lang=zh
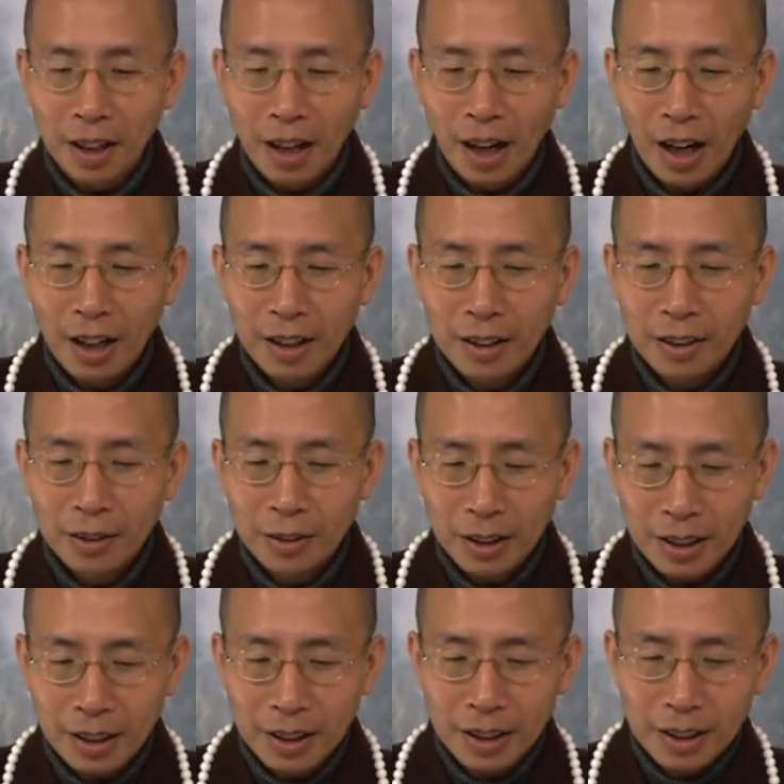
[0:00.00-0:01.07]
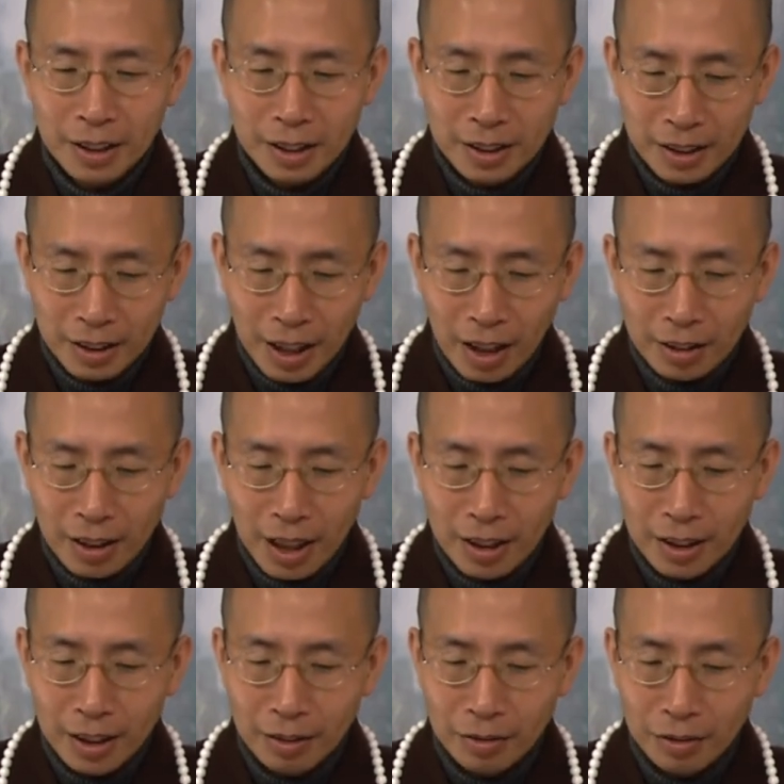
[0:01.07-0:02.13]
啊，所以只要
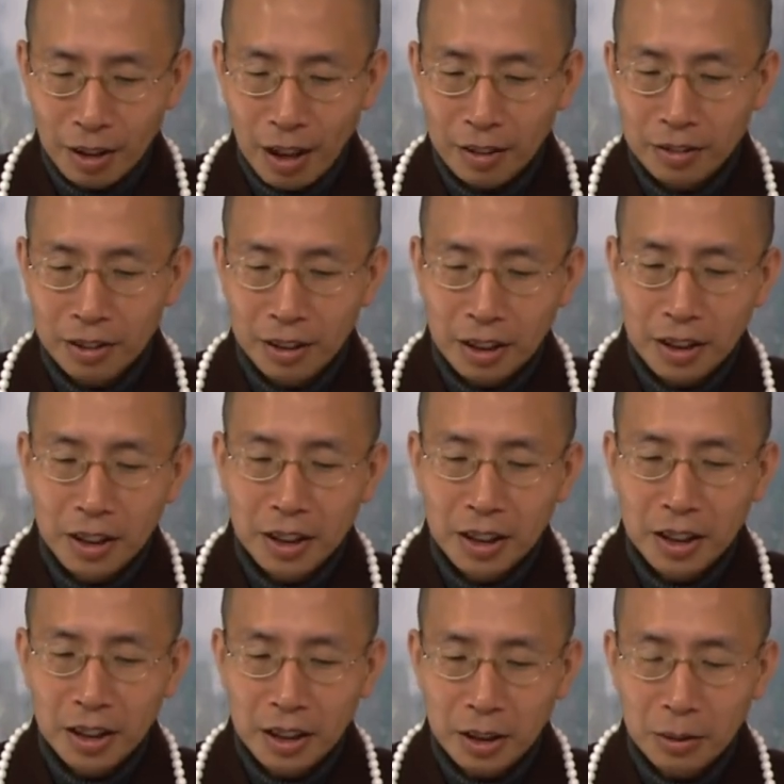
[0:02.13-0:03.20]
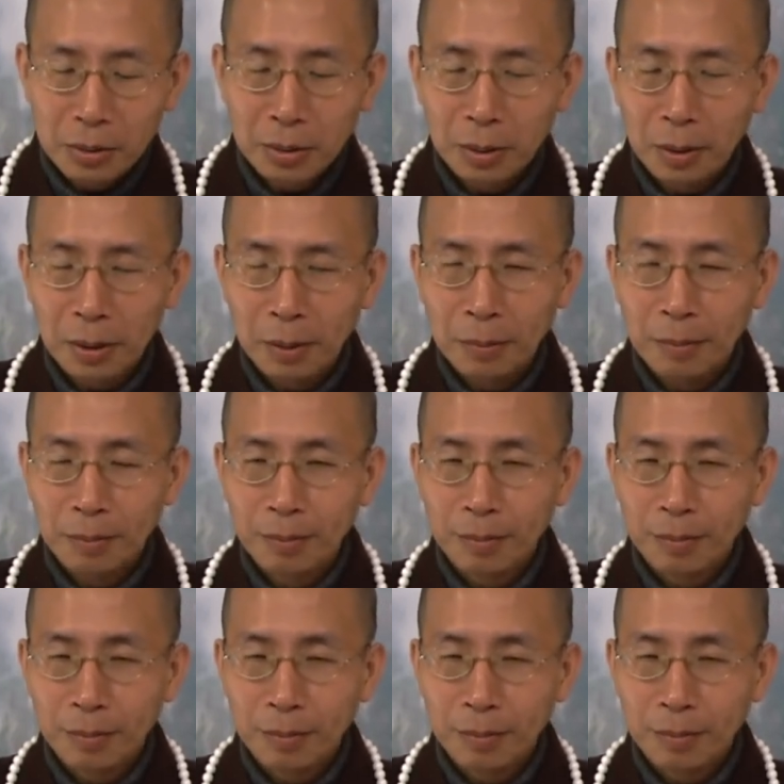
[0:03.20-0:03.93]
他这个佛号真听进去了，